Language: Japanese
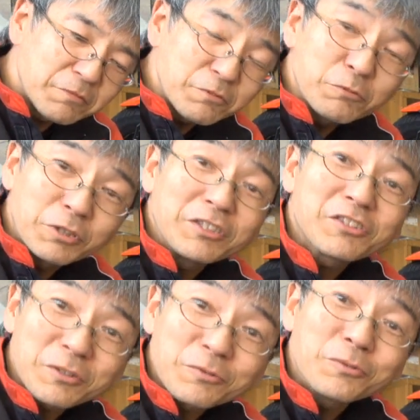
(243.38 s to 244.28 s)
どうなんです
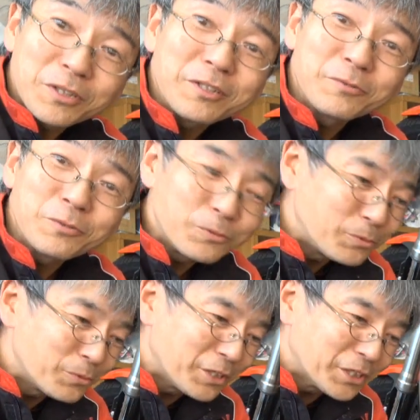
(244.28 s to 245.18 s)
かこれね
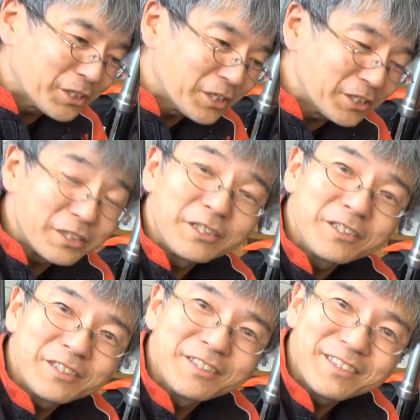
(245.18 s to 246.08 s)
本来だった
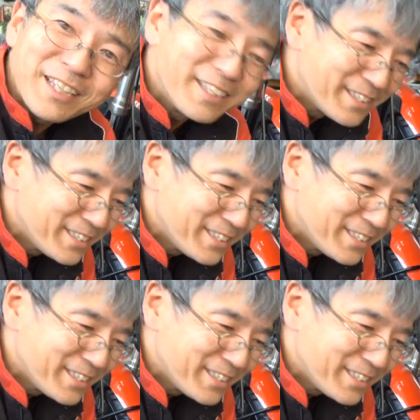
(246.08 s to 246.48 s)
らね